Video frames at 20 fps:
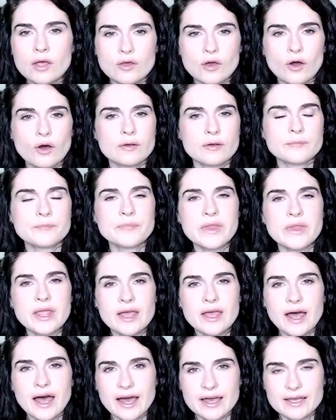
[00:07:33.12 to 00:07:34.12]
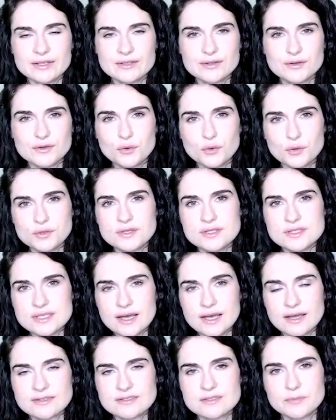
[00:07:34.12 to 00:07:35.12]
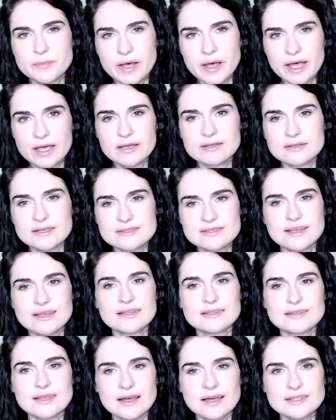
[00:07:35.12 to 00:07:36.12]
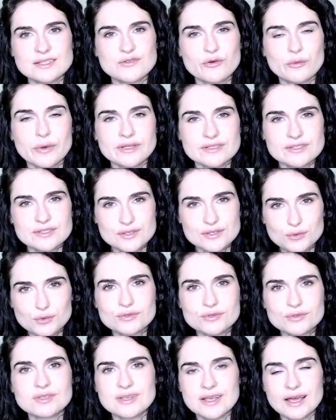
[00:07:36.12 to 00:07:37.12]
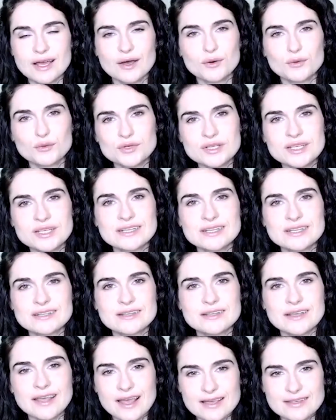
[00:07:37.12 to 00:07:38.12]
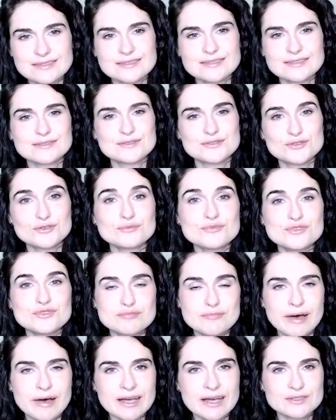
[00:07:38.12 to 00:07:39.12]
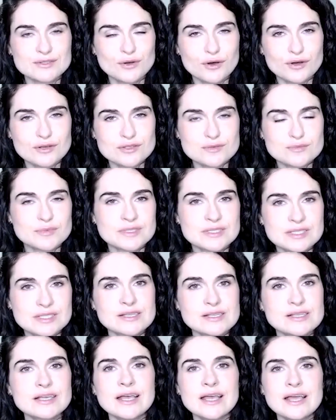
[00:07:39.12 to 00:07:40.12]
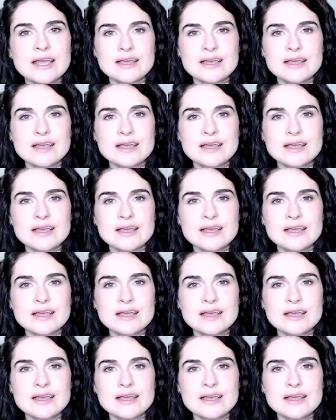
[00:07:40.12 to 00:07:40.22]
Jochen, ein Grundsatz bei dieser Transformation der Uniklinik Essen zum Smart Hospital